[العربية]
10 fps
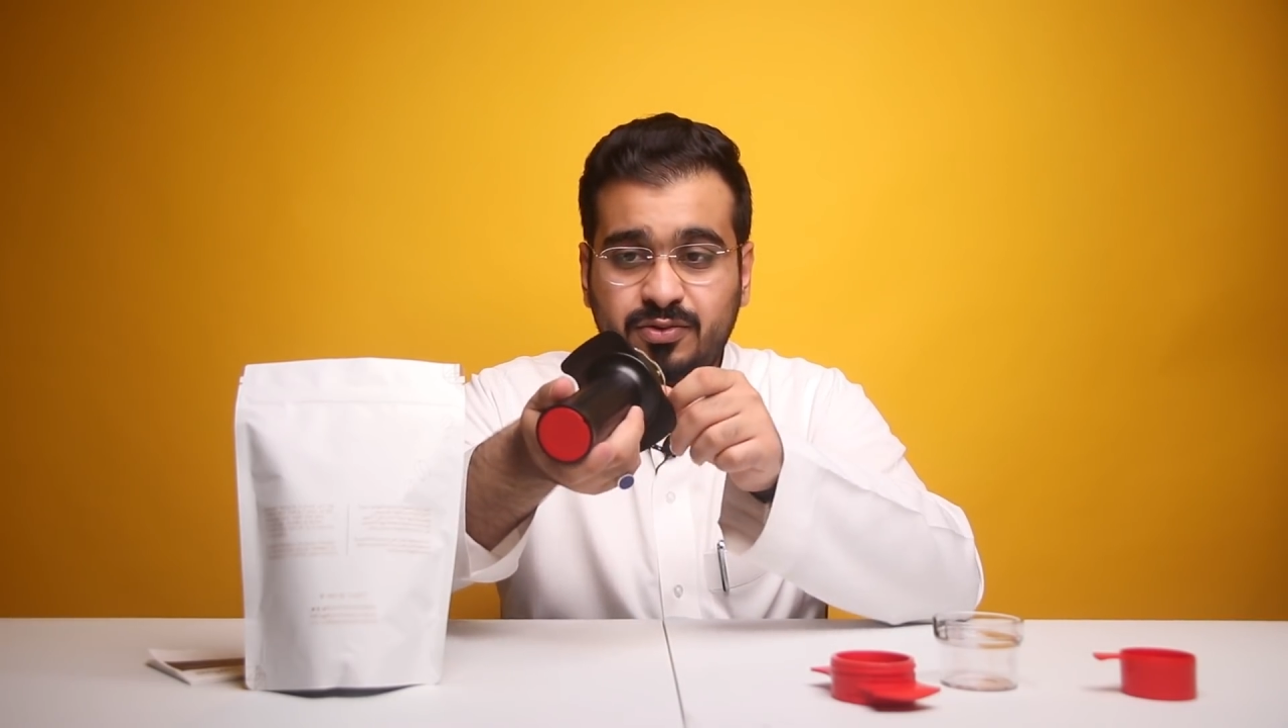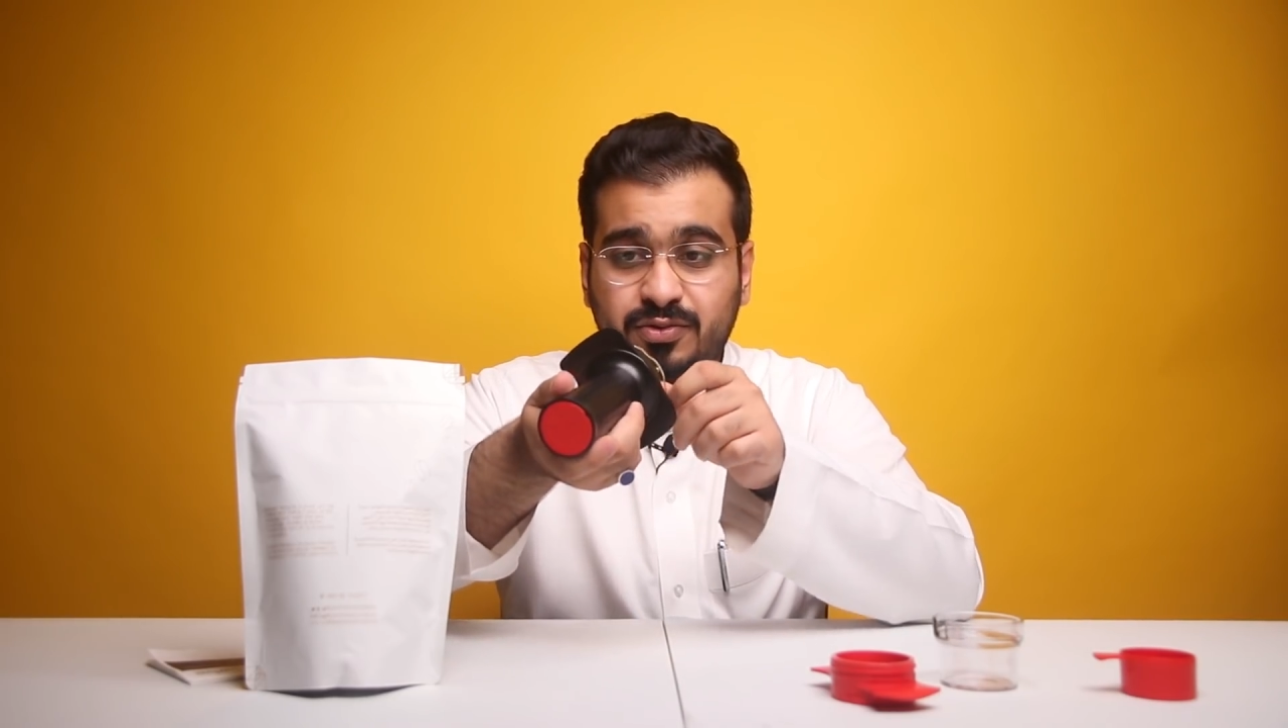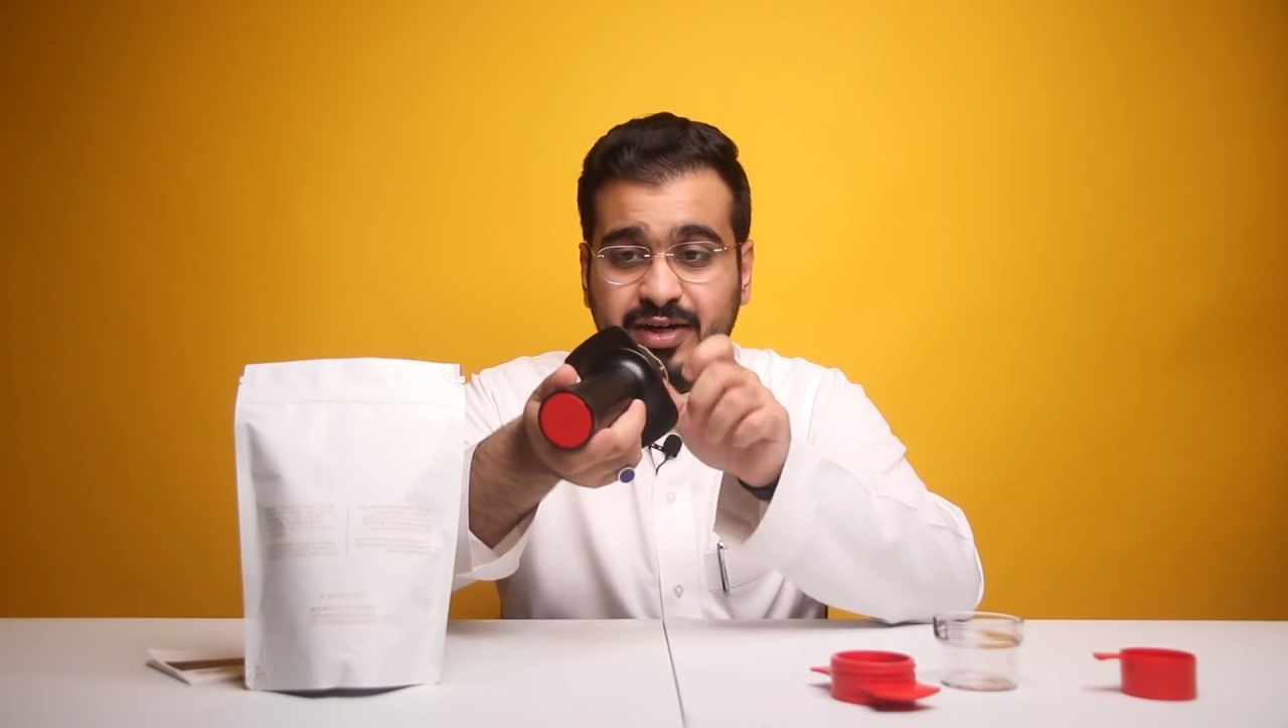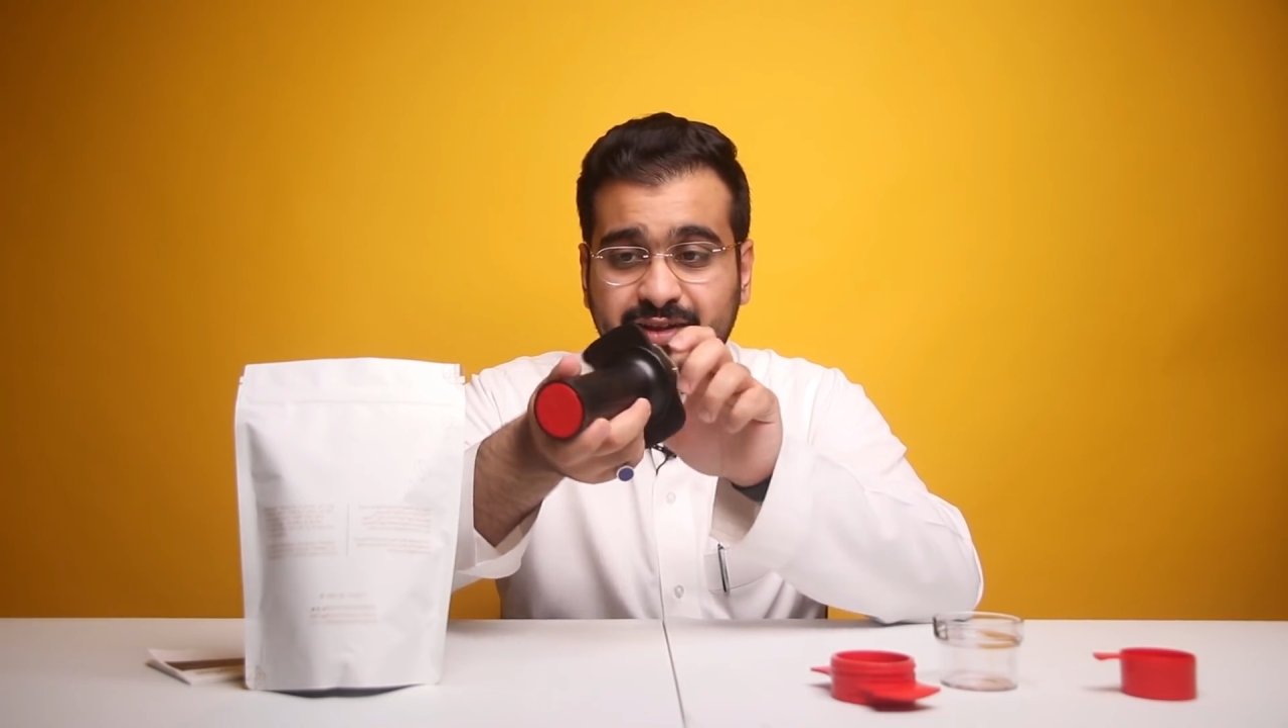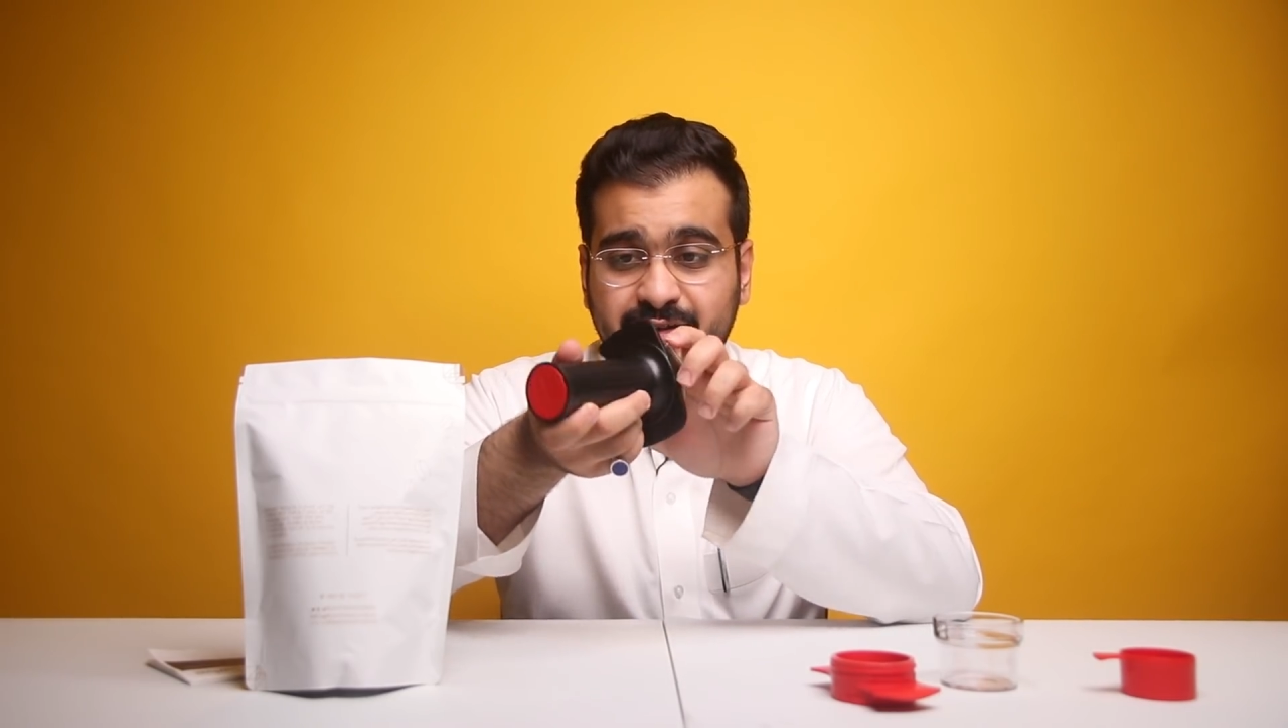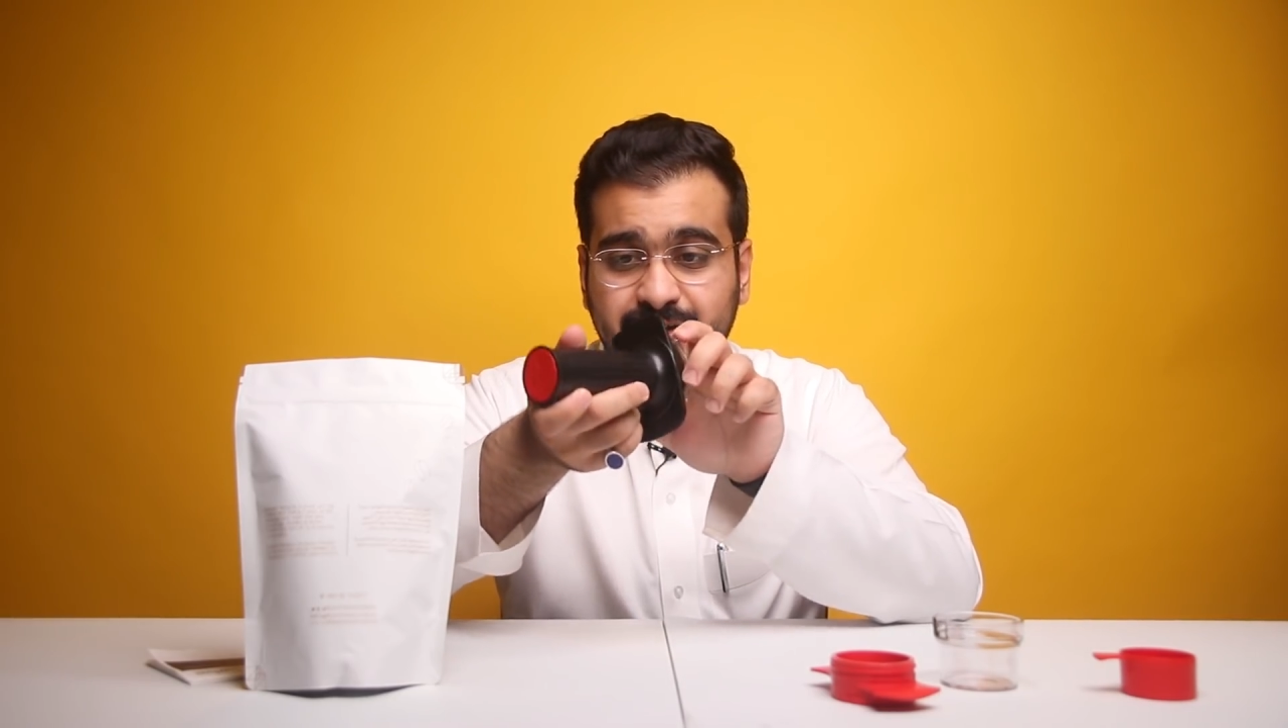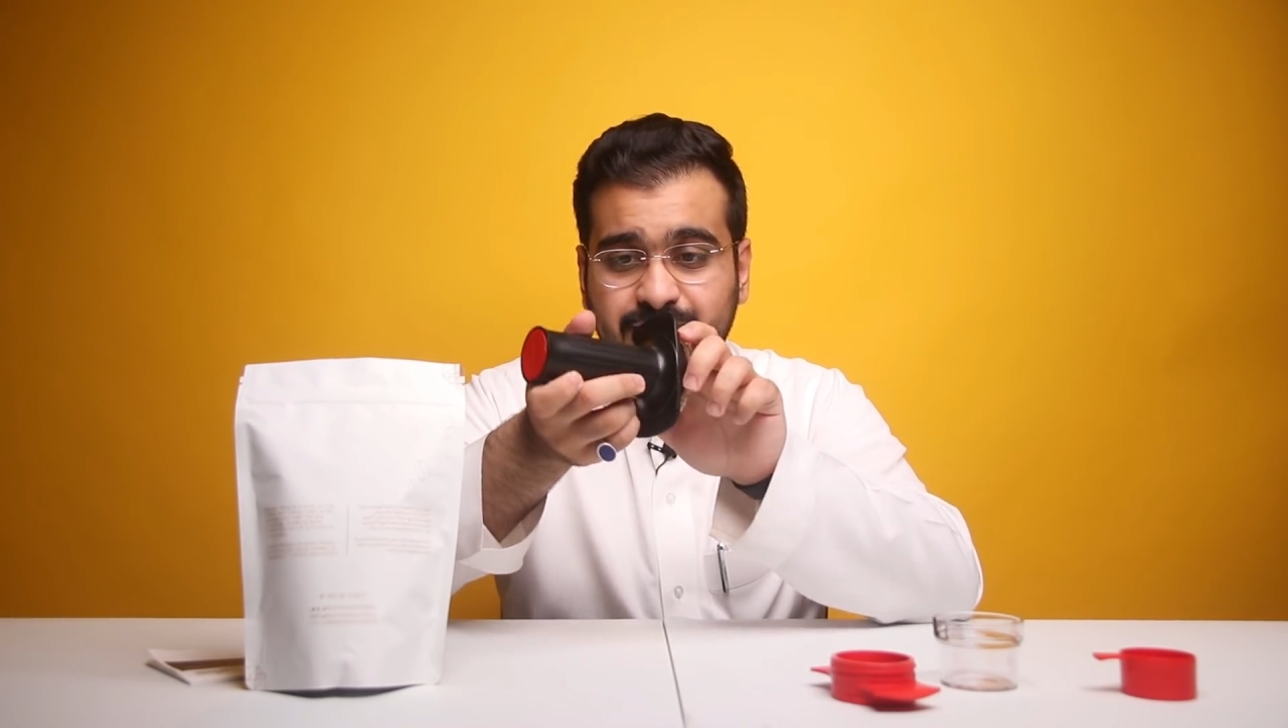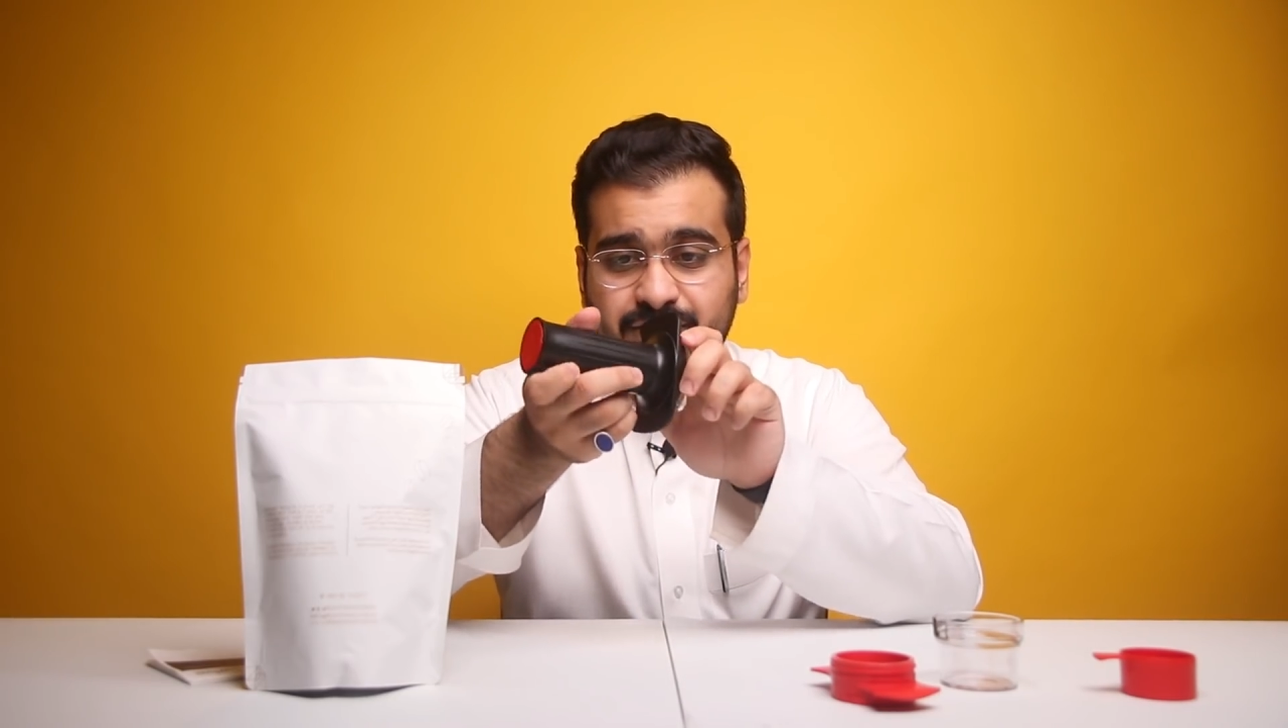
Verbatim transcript: وهذا الشيء